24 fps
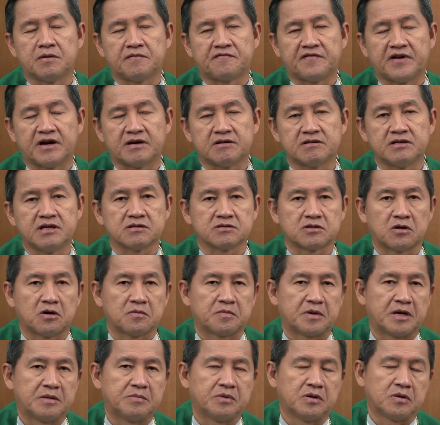องฟังเรื่องต่อ
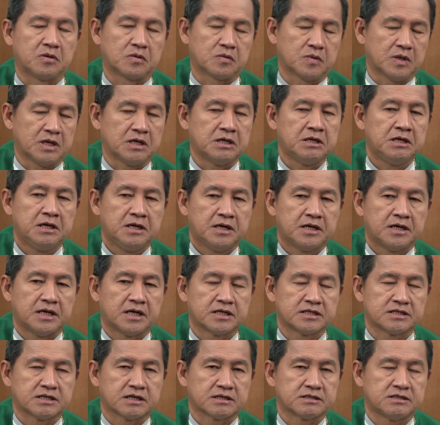ไปปรากฏว่าหลั
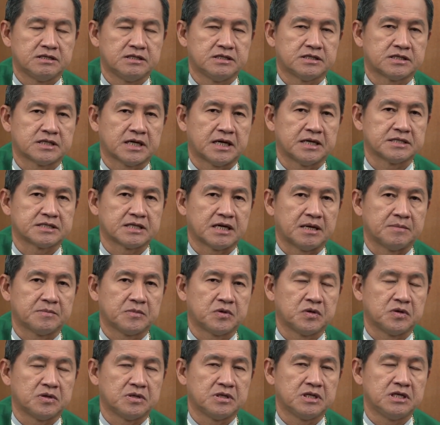งจากที่ชายสาม
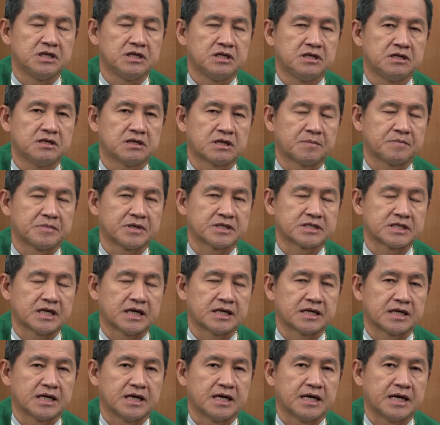คนนี้รับประทา
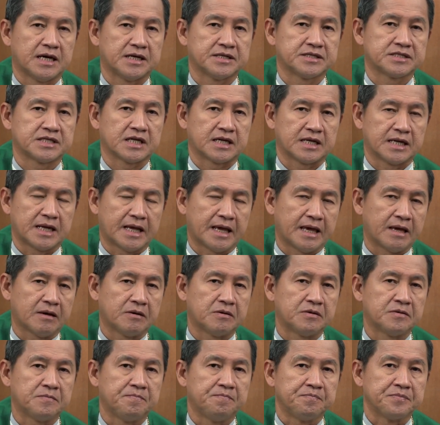นอาหารเสร็จแล้ว
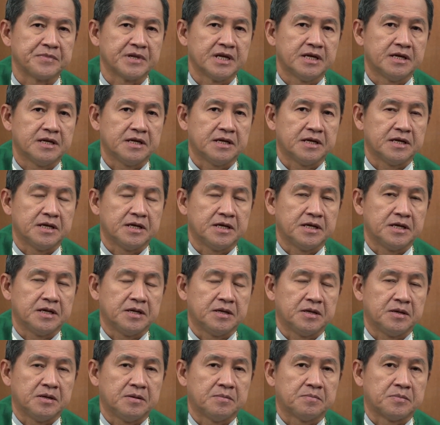
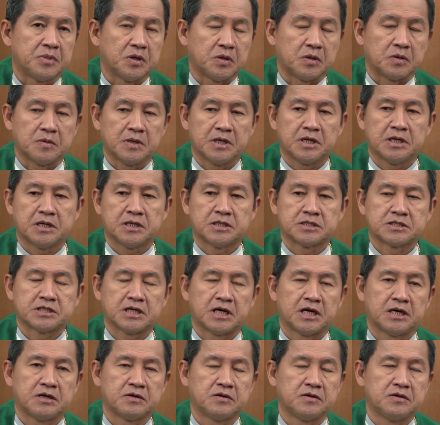ปรากฏว่า
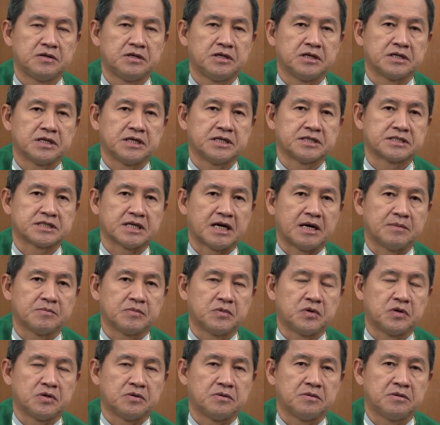ชายคนหนึ่งในสาม
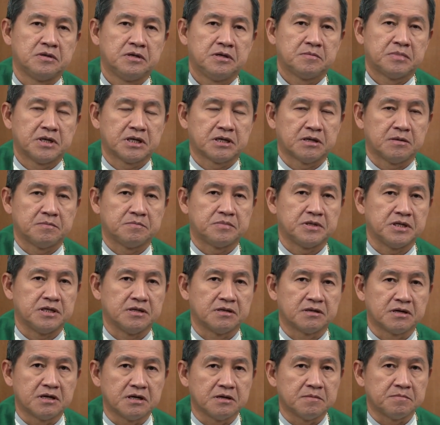คน พระคัมภีร์
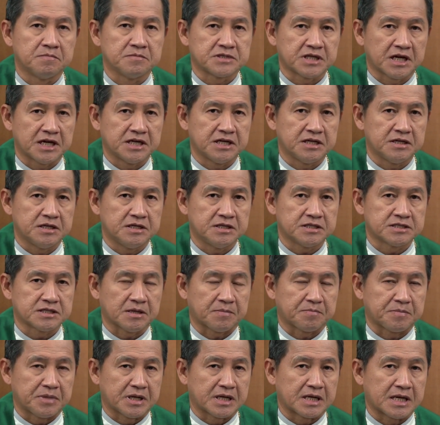เริ่มใช้สร
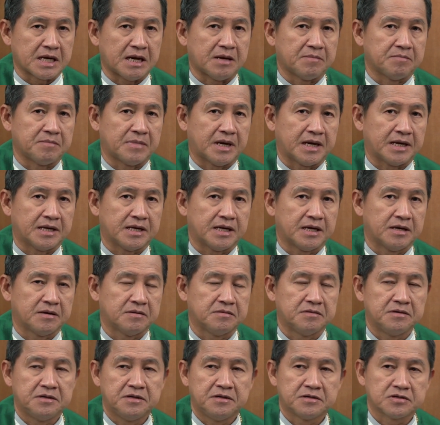รพนามใหม่แล้ว
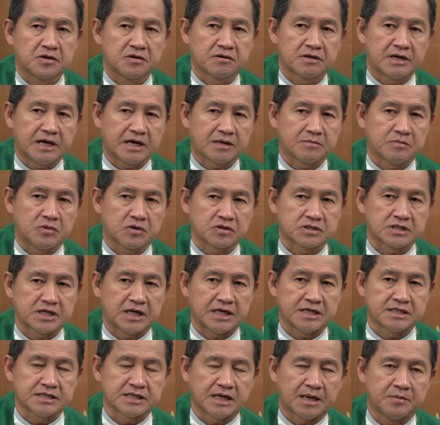ตอนแรกบอกชา
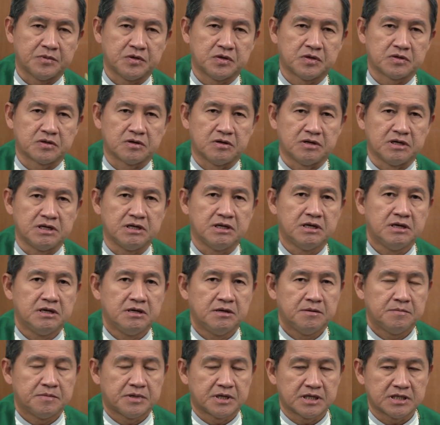ยสามคนคนนี้
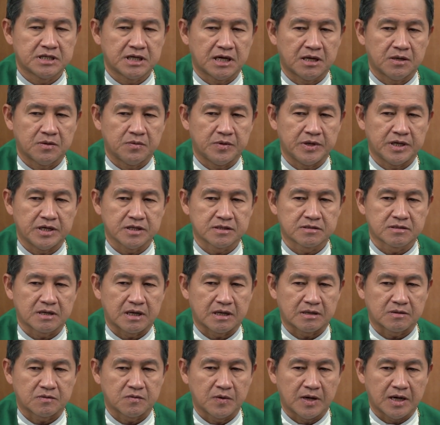พระยาเวตรั
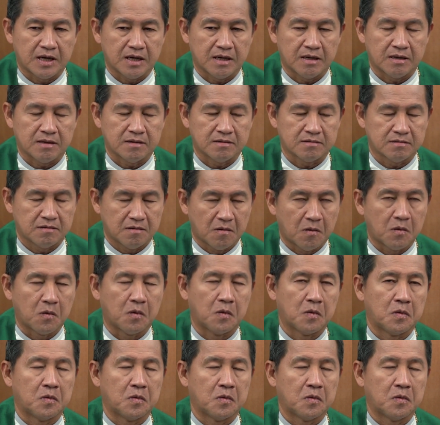สว่า โอ้